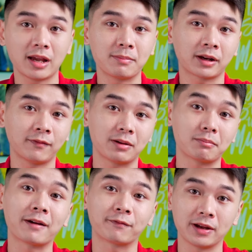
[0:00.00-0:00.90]
thêm cái phần
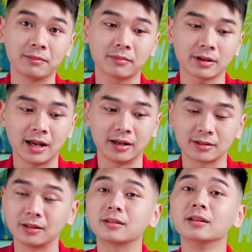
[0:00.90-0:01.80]
bàn phím để
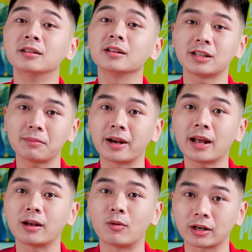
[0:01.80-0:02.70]
dựng đứng được chiếc máy
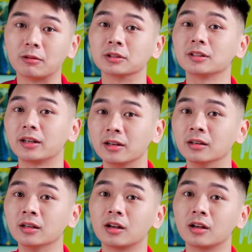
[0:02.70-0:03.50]
này hoạt động ở tư thế đứng.